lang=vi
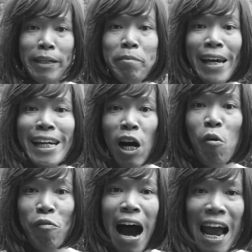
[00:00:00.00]
Bánh mì
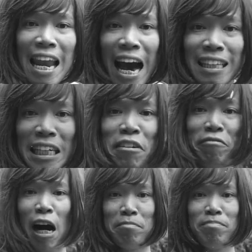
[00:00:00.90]
không phải là
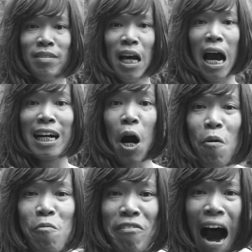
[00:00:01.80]
thực phẩm,
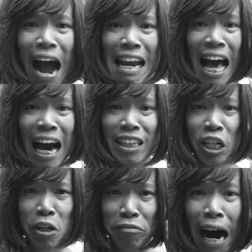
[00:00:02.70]
bánh mì không phải
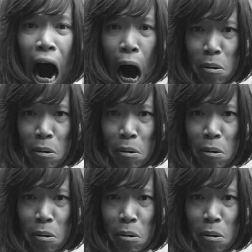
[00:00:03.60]
là thực